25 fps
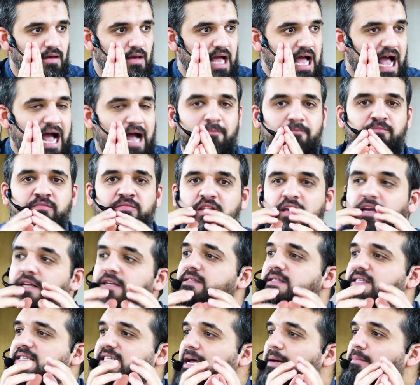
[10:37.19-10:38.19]
haben
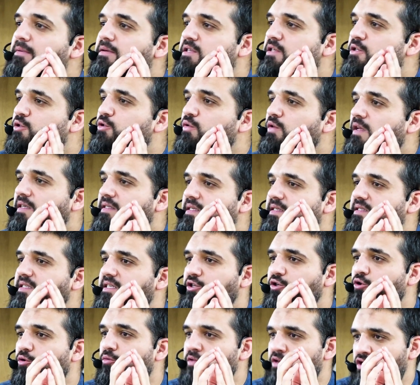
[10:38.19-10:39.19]
nichts damit zu tun, dass es
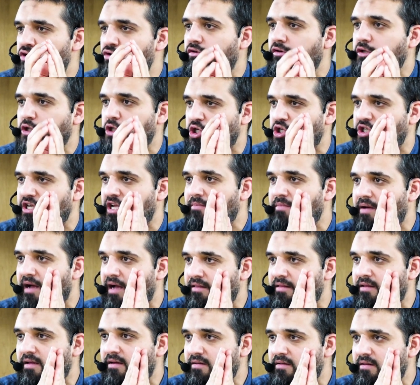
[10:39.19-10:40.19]
sich um jüdische Stämme
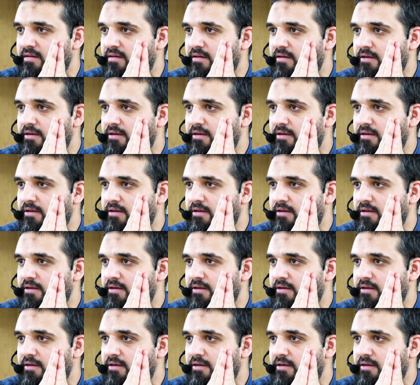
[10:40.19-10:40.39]
handelt,